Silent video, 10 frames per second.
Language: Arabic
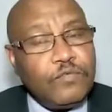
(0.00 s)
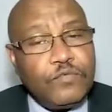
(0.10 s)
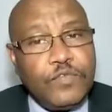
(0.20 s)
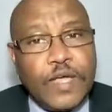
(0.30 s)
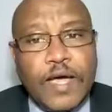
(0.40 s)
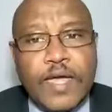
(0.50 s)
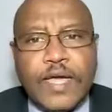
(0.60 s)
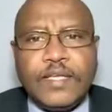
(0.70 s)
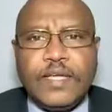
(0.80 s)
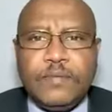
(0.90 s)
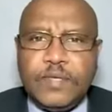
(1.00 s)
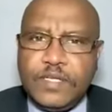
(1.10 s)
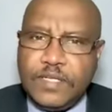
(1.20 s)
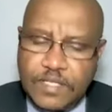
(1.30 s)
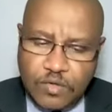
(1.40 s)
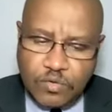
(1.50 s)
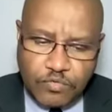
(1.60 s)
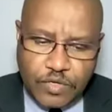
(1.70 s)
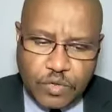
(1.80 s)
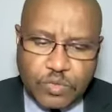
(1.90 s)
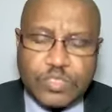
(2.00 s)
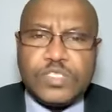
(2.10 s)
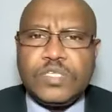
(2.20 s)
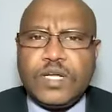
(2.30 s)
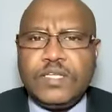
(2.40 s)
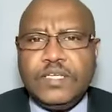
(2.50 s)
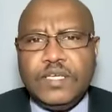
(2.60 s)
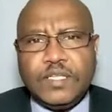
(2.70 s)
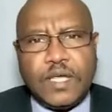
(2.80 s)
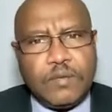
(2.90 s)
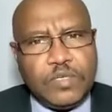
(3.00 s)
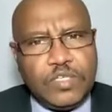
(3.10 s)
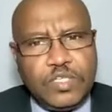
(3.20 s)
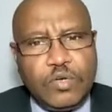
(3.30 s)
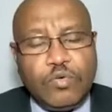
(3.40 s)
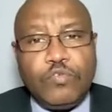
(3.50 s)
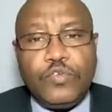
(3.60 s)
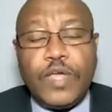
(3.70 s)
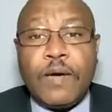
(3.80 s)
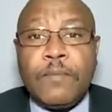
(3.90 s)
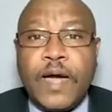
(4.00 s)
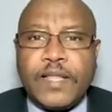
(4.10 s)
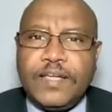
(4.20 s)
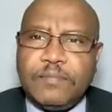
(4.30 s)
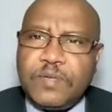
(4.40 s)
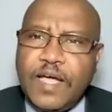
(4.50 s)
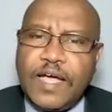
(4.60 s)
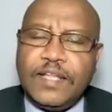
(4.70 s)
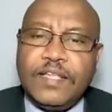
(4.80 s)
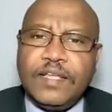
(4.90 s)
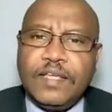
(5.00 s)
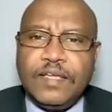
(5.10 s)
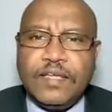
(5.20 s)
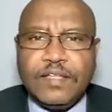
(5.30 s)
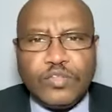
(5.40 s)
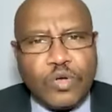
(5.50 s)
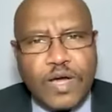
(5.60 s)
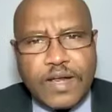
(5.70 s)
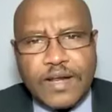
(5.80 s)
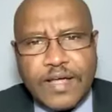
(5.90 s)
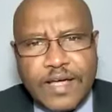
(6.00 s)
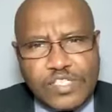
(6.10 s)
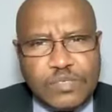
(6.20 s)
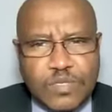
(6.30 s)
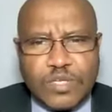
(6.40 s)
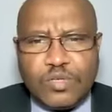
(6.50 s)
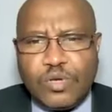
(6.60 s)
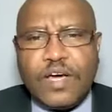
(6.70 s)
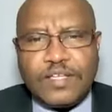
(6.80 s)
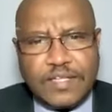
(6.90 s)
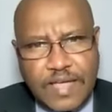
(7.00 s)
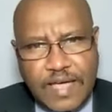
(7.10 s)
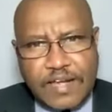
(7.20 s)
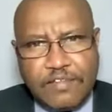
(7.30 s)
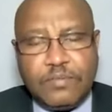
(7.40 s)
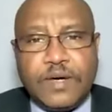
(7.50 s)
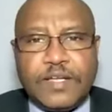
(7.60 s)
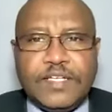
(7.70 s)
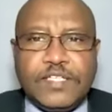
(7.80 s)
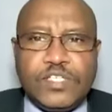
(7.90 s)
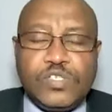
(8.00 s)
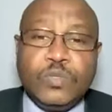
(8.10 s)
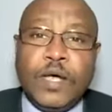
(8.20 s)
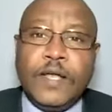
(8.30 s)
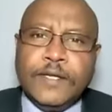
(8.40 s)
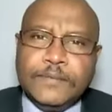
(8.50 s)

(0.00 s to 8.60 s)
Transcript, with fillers: فيها أيادي كبيرة جدا وفيها خطط استراتيجية ضخمة جدا وفيها معركة بتاعت دولار هزيمة الدولار داخلة في معركة السودان